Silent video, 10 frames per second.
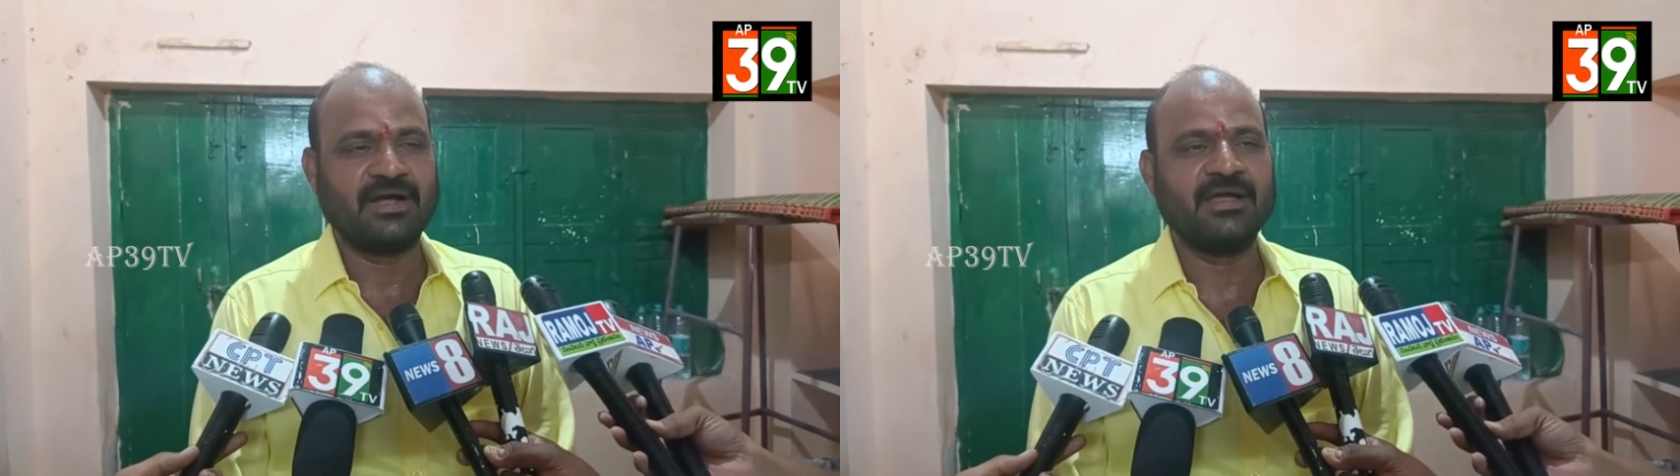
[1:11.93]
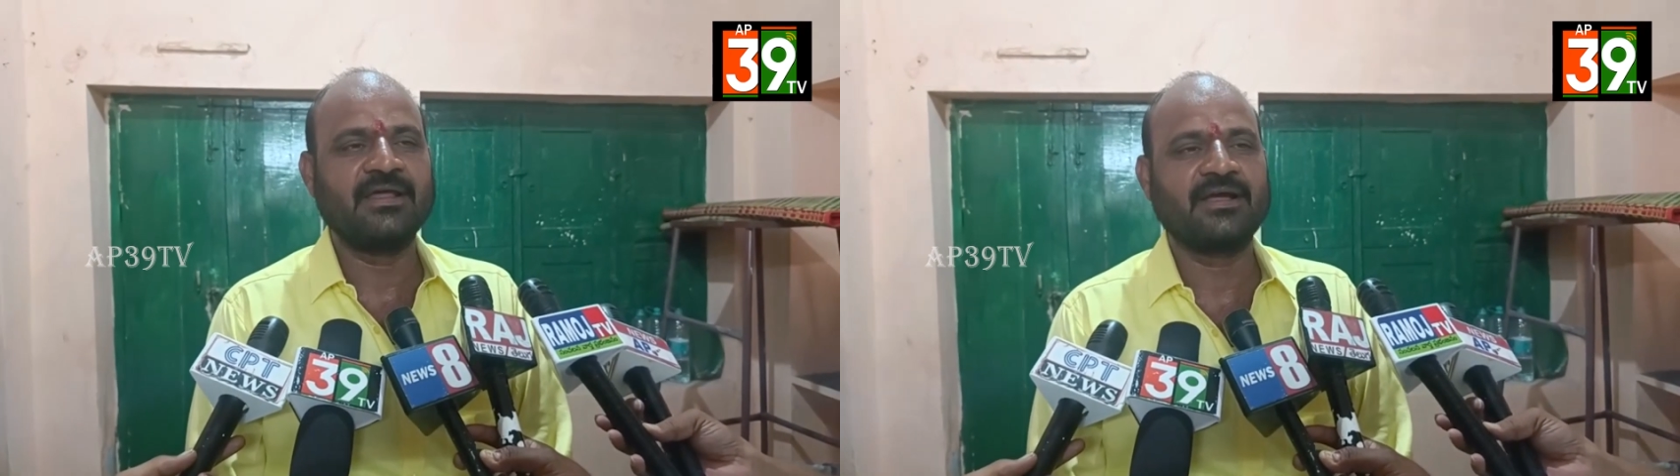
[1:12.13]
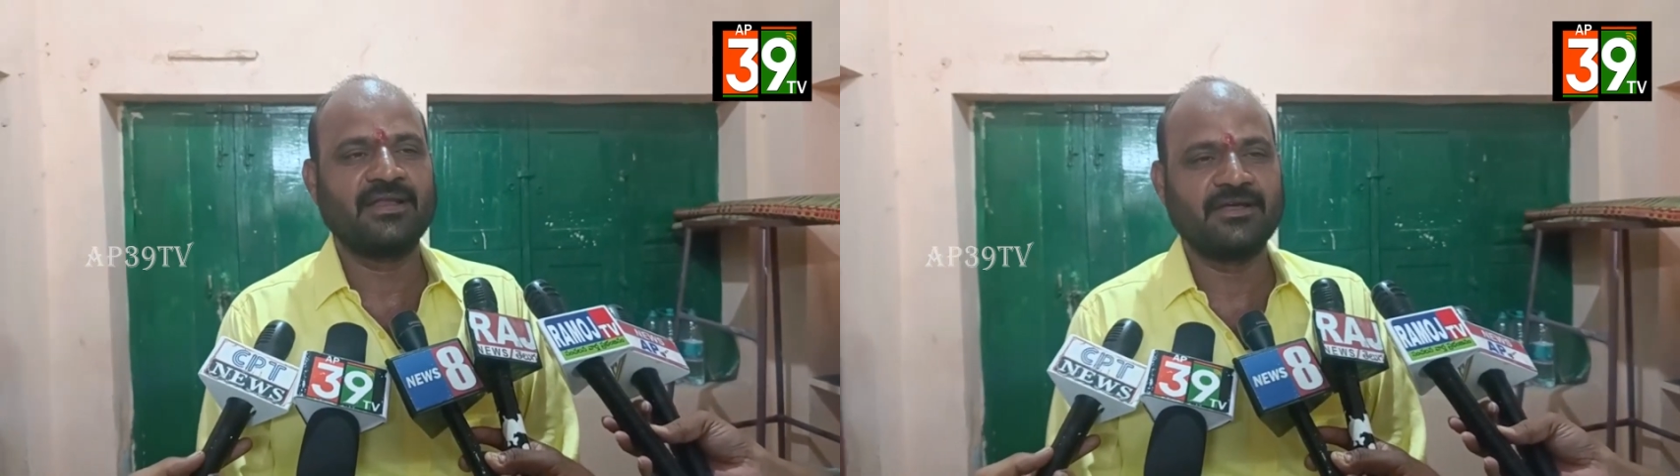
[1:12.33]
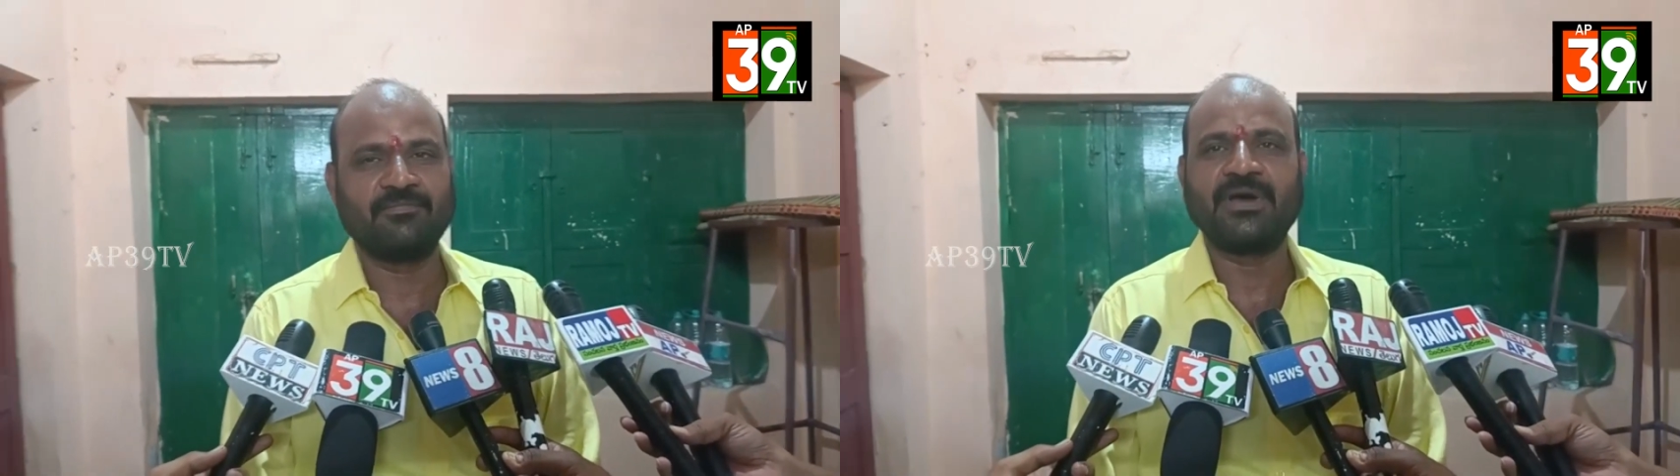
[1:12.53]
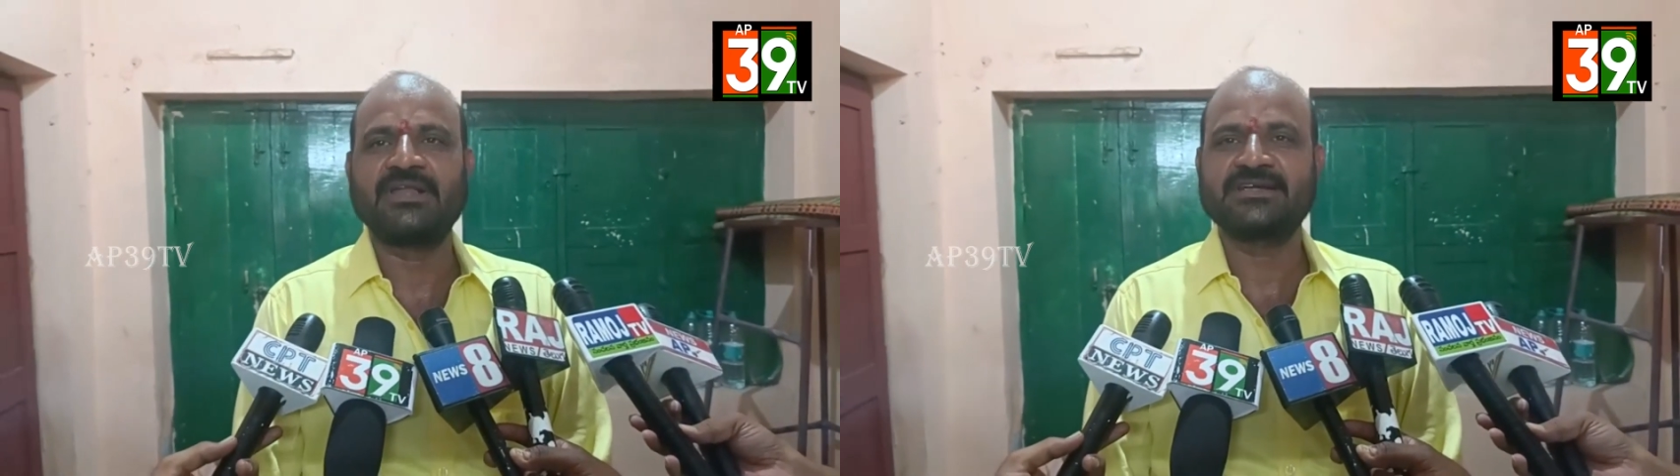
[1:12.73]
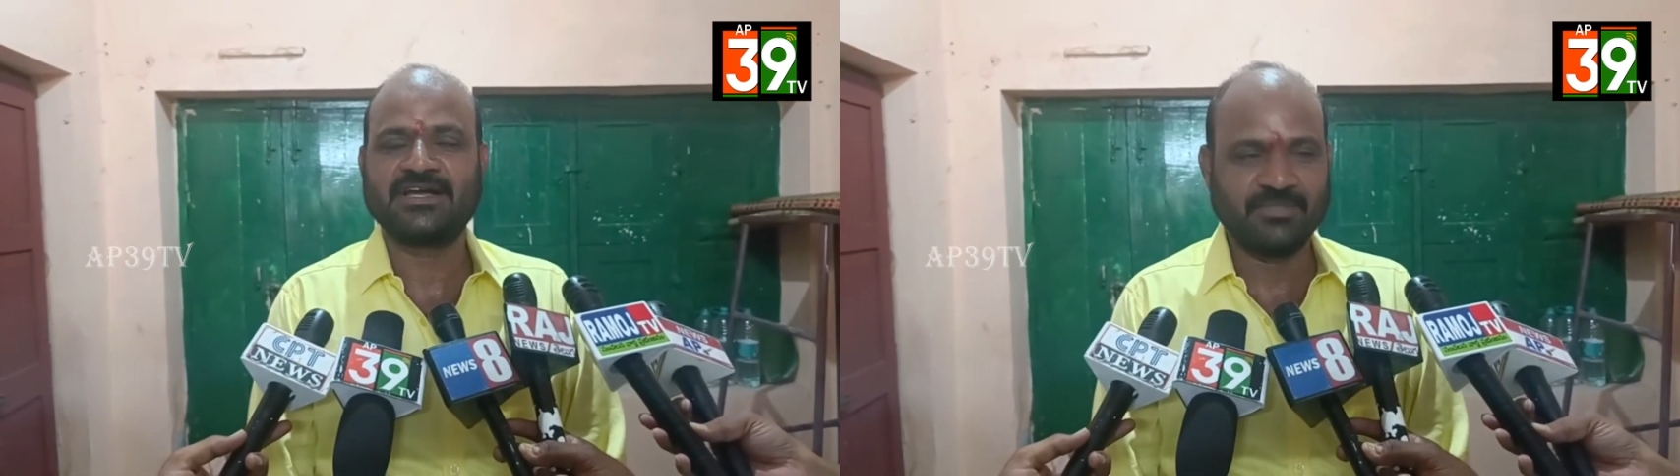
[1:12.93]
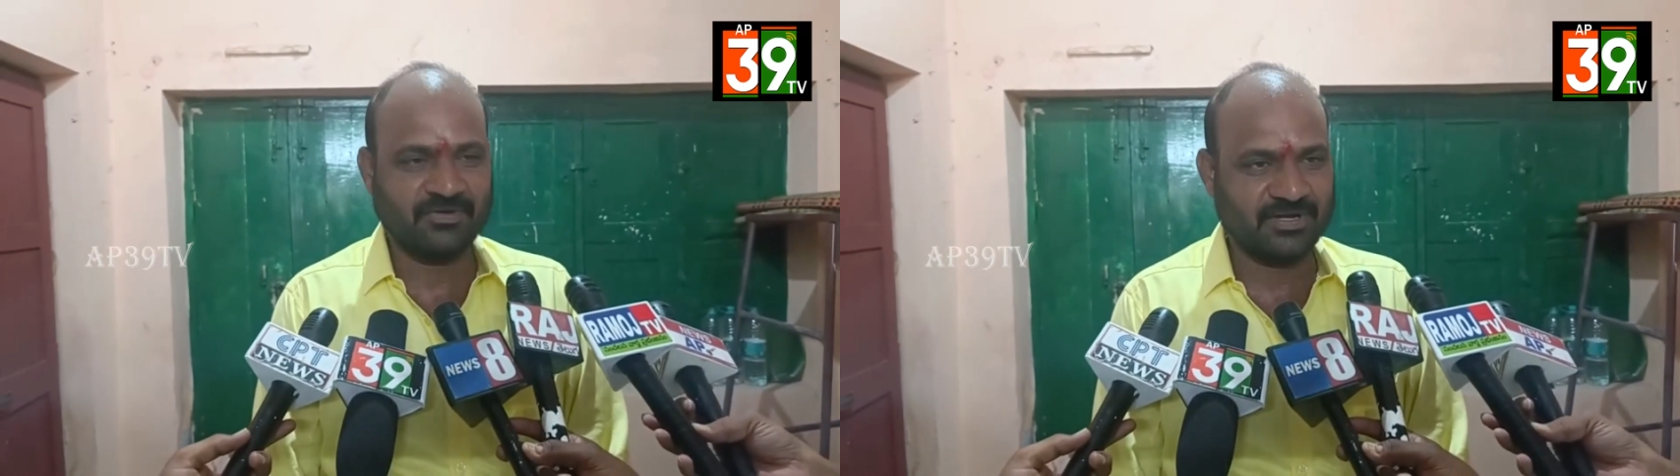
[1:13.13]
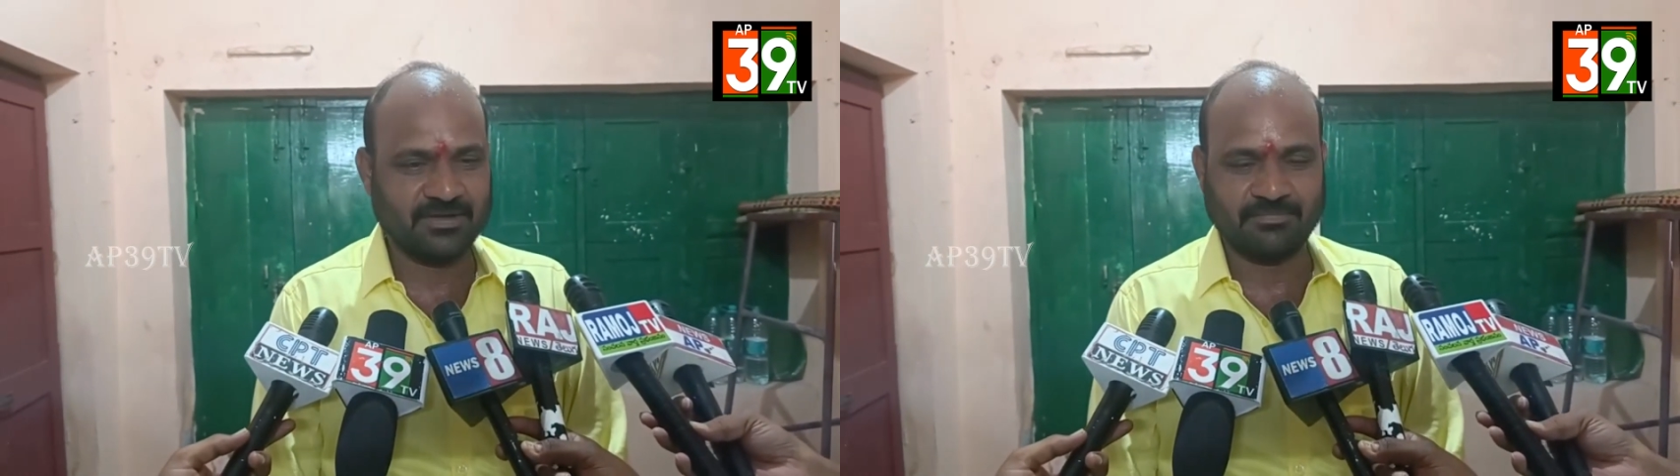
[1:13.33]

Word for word: ఆయన కానీ పారిశ్రమ